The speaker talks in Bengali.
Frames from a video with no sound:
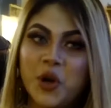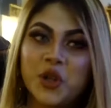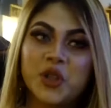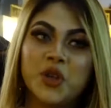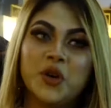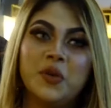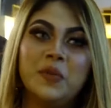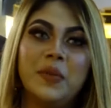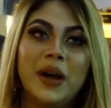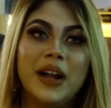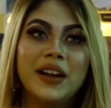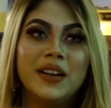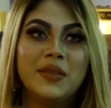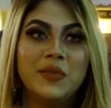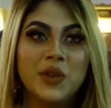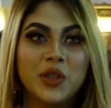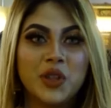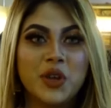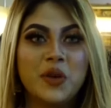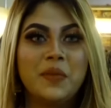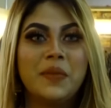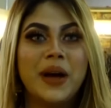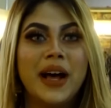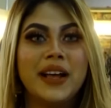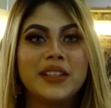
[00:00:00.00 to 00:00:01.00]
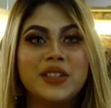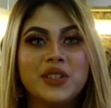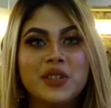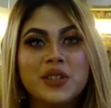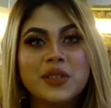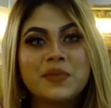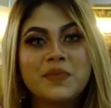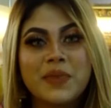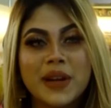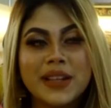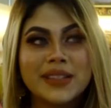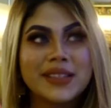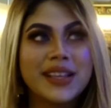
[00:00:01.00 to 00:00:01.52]
প্রথমবারের মতো বাজুস
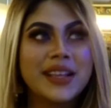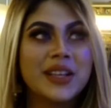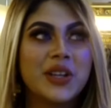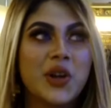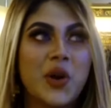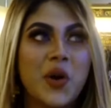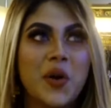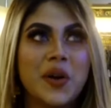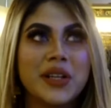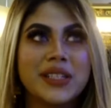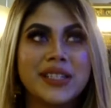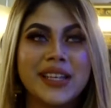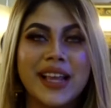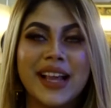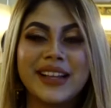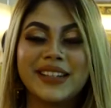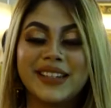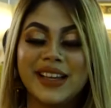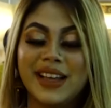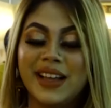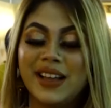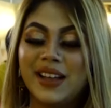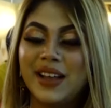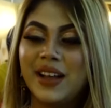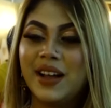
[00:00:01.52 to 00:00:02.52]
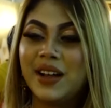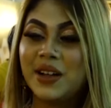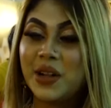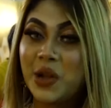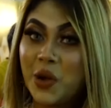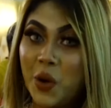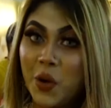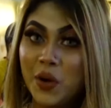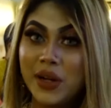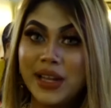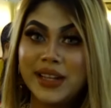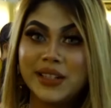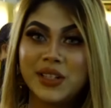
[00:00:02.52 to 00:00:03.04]
প্রেজেন্ট করেছে একটা
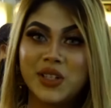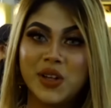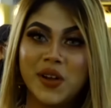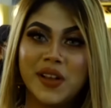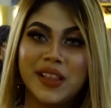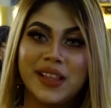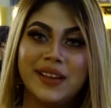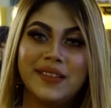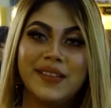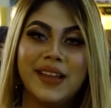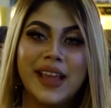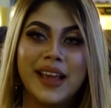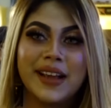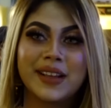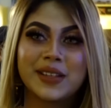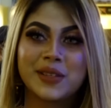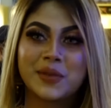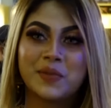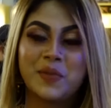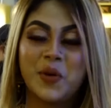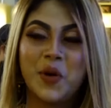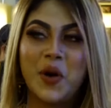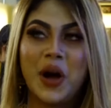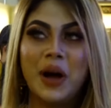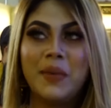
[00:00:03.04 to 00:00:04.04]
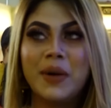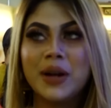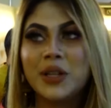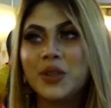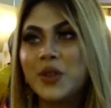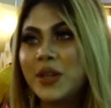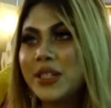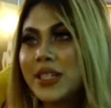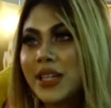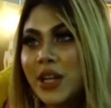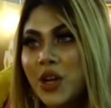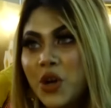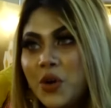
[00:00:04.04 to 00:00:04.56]
গোল্ডের জুয়েলারি এক্সপো আমার তো
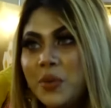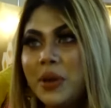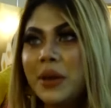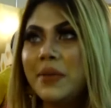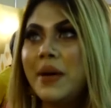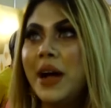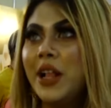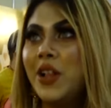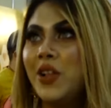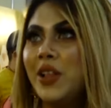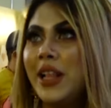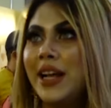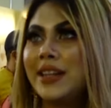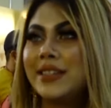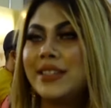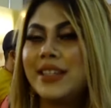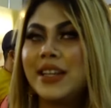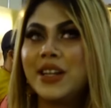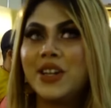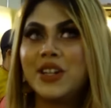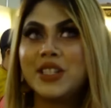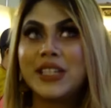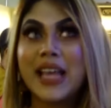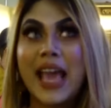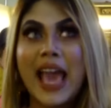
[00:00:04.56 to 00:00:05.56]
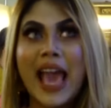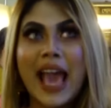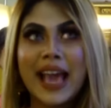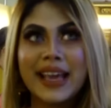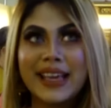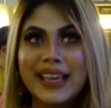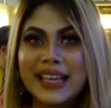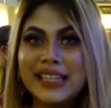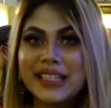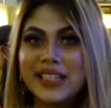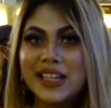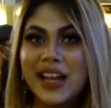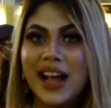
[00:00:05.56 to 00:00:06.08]
এসে খুবই ভালো লাগছে কজ
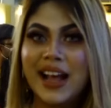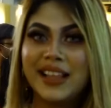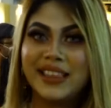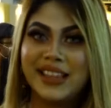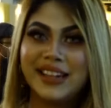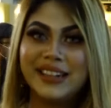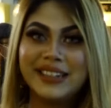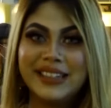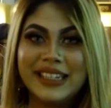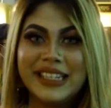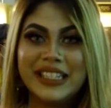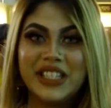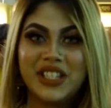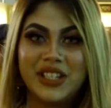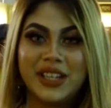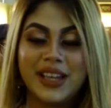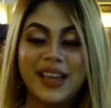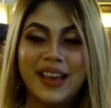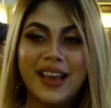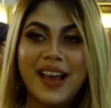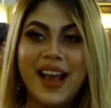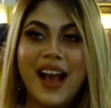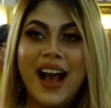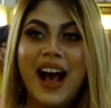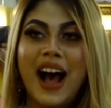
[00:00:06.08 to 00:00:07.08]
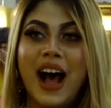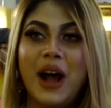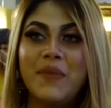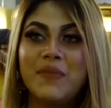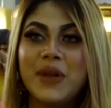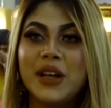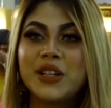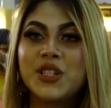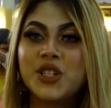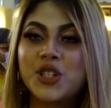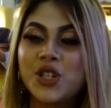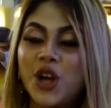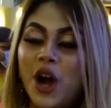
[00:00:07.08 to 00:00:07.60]
একই ছাদের নিচে
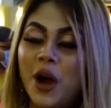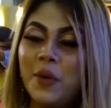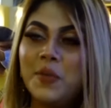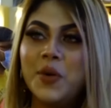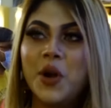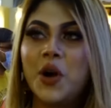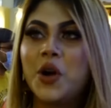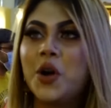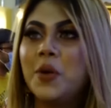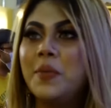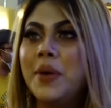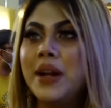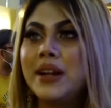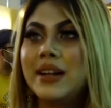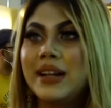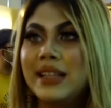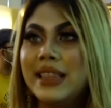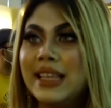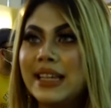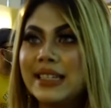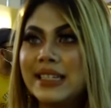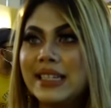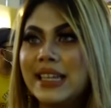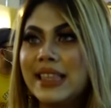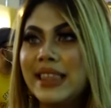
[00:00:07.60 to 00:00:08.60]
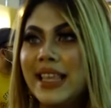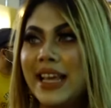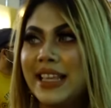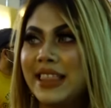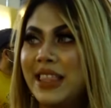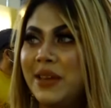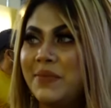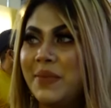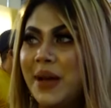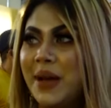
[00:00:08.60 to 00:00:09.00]
আমরা সব রকমের কালেকশন দেখতে